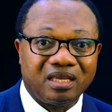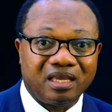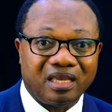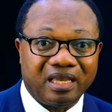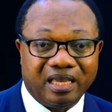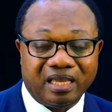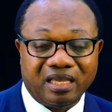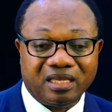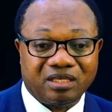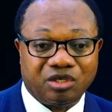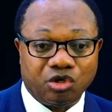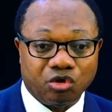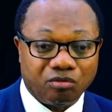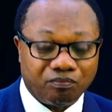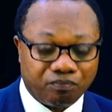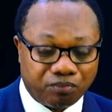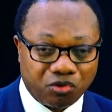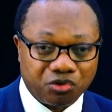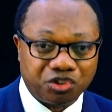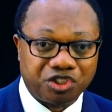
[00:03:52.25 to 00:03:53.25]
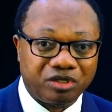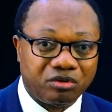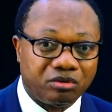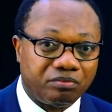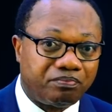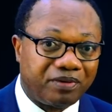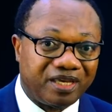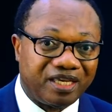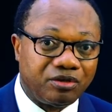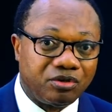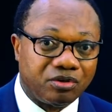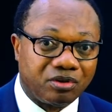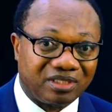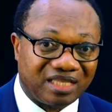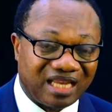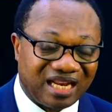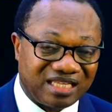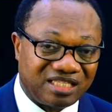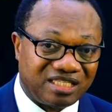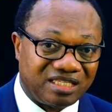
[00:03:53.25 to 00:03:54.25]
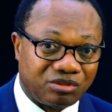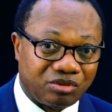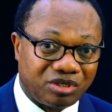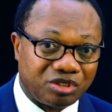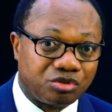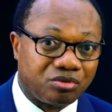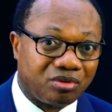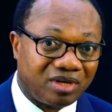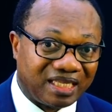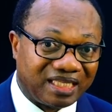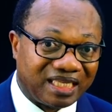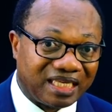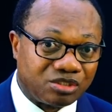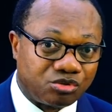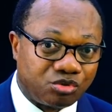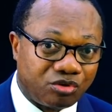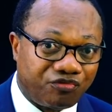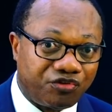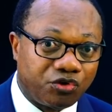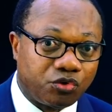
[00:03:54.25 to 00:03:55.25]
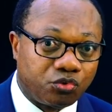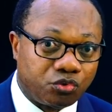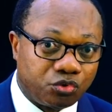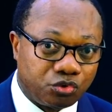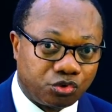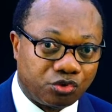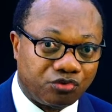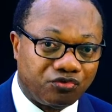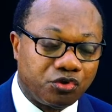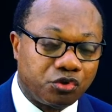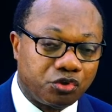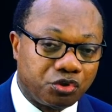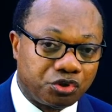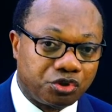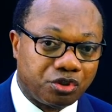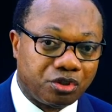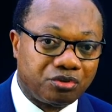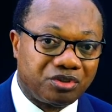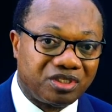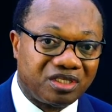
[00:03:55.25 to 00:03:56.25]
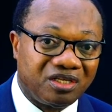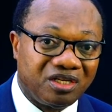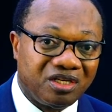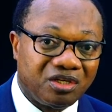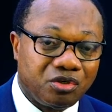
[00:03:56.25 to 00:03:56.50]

et qui ont plongé le pays donc dans la situation catastrophique où nous trouvons aujourd'hui.